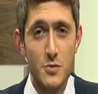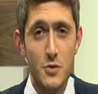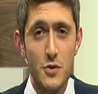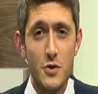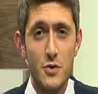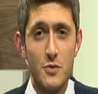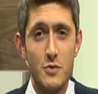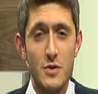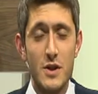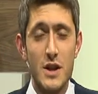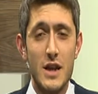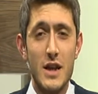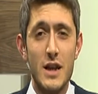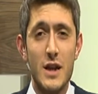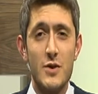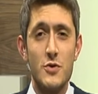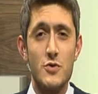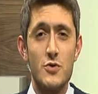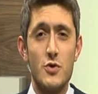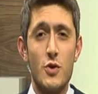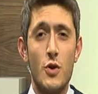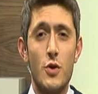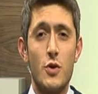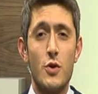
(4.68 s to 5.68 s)
Bugün yine
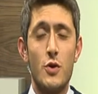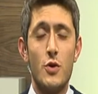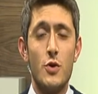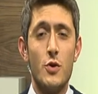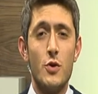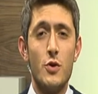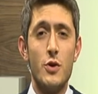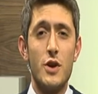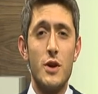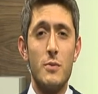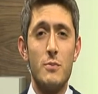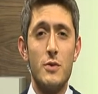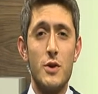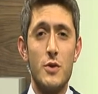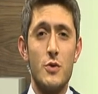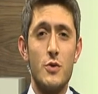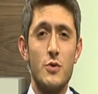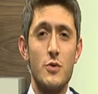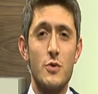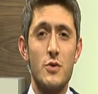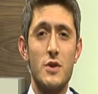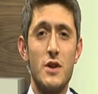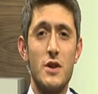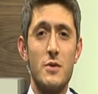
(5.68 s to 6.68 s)
çok önemli
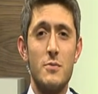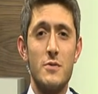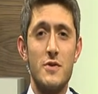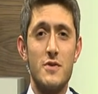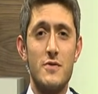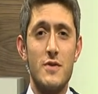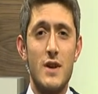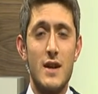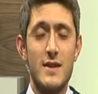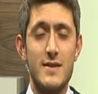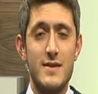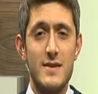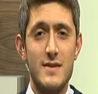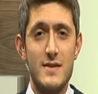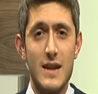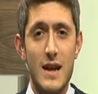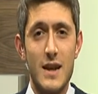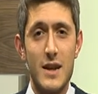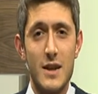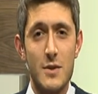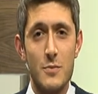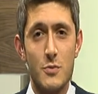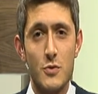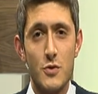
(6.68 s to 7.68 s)
konuklarımız var
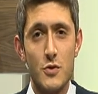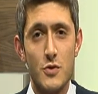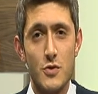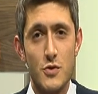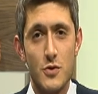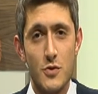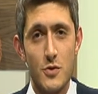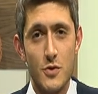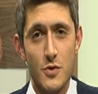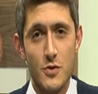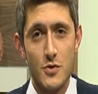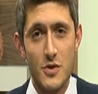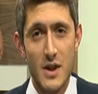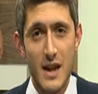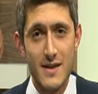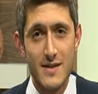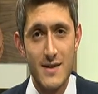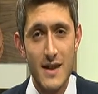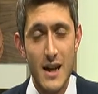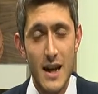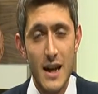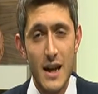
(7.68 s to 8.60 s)
sizlerle buluşturacağız.